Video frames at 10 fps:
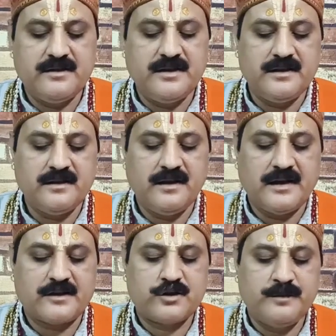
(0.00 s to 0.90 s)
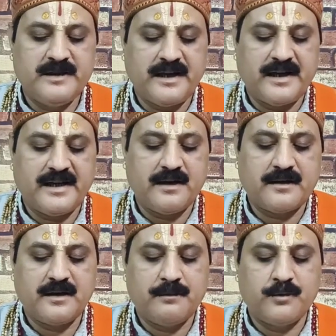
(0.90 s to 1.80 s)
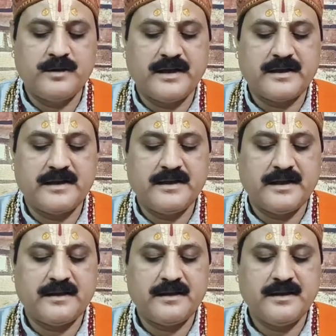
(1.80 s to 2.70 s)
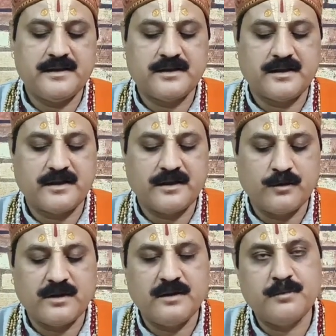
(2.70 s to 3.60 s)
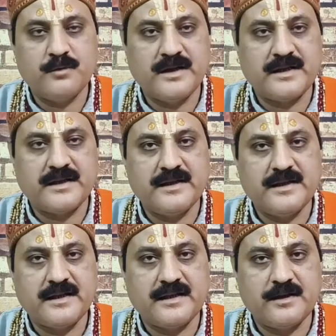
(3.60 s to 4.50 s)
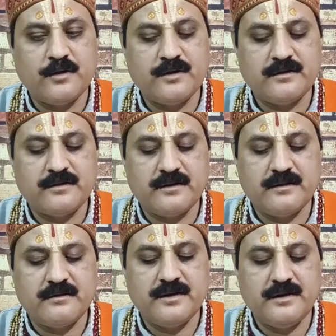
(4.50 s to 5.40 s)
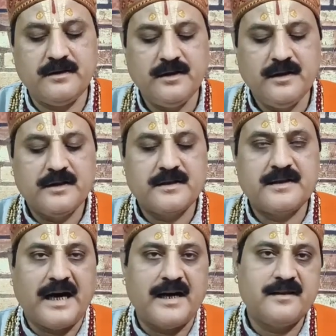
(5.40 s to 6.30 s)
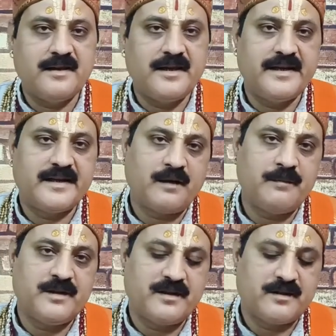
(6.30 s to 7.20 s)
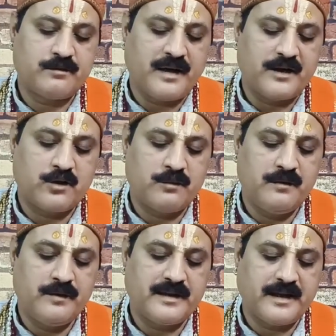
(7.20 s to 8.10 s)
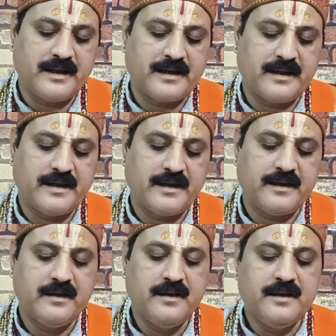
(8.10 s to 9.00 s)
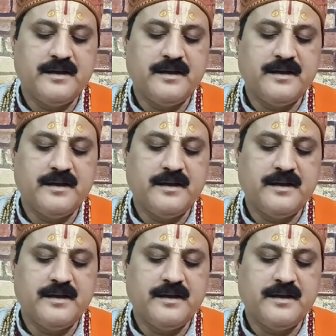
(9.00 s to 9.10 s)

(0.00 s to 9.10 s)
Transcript: इस दिन लक्ष्मी नारायण की पूजा की जाती है चंद्रदेव की पूजा की जाती है इस दिन दान देने का विशेष महत्व भी बताया गया है